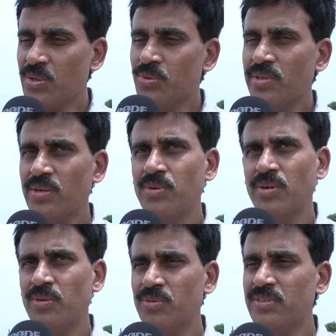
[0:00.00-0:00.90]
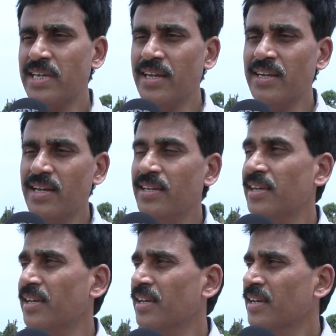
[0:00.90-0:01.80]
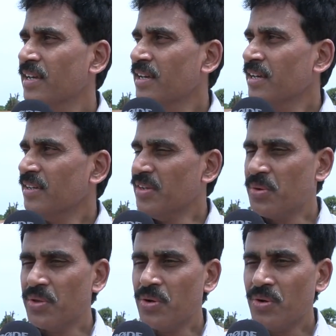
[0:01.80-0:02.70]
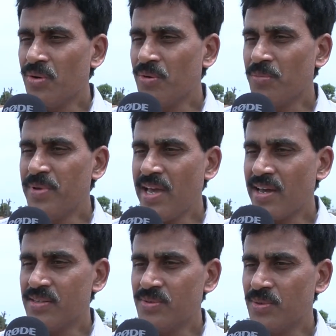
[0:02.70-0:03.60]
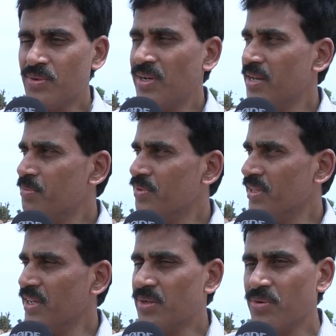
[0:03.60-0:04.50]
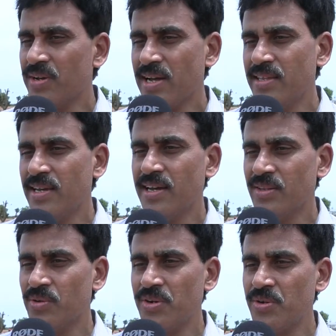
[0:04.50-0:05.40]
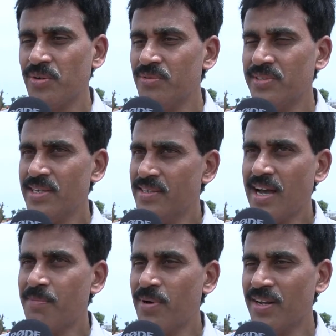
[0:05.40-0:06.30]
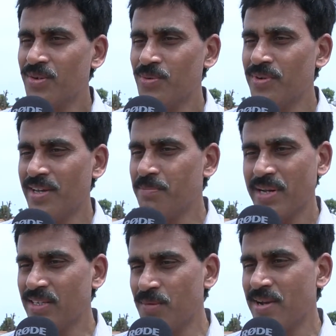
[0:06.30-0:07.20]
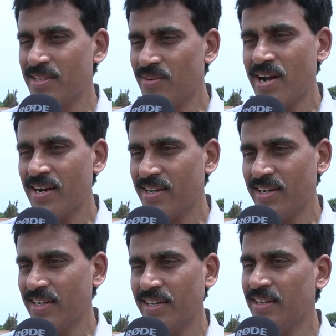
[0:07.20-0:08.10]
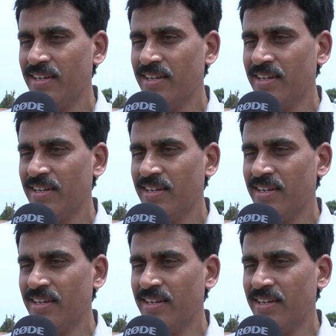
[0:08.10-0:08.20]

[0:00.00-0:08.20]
జరుగుతుందని కూడా అవుతుంది జరిగిన ఈ ఏదో బీఆర్ఎస్ లేకపోతే ఇక్కడున్న అధికార దుర్వినియోగం చేసి ఆపాలనుకుంటే ప్రజలు మాత్రం ఆగటానికి